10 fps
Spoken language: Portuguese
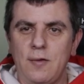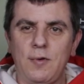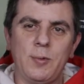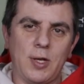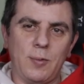
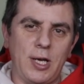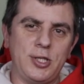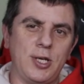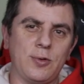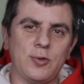Vamos dar uma
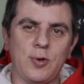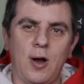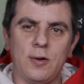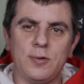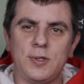olhadinha nos
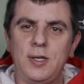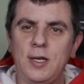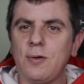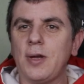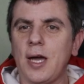jogos
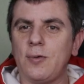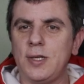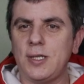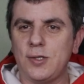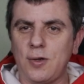e qualquer
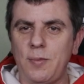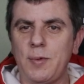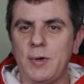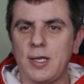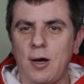coisa é só
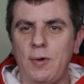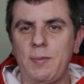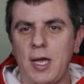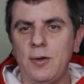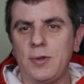me mandar um
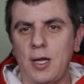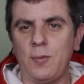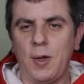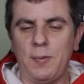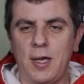e-mail, tem
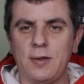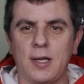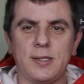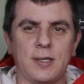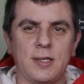um e-mail
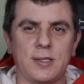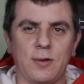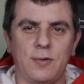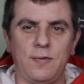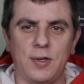na descrição do